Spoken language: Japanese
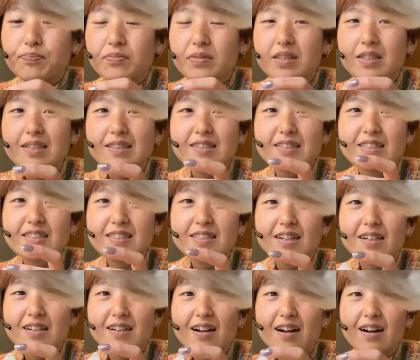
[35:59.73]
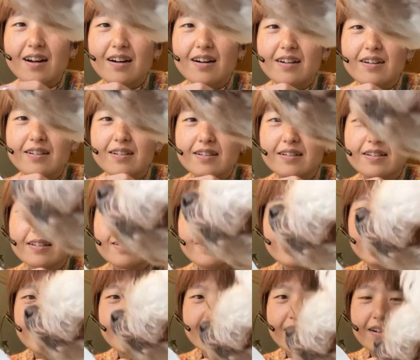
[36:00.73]
インスタか
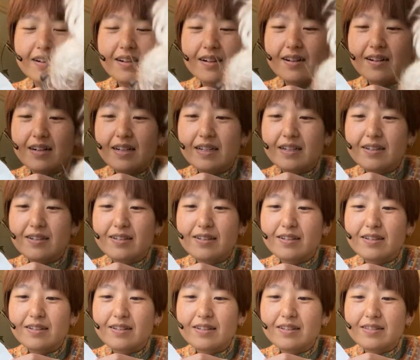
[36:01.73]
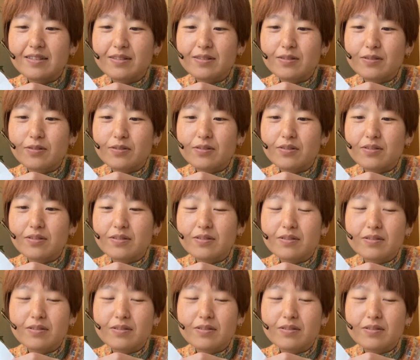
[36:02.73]
あーと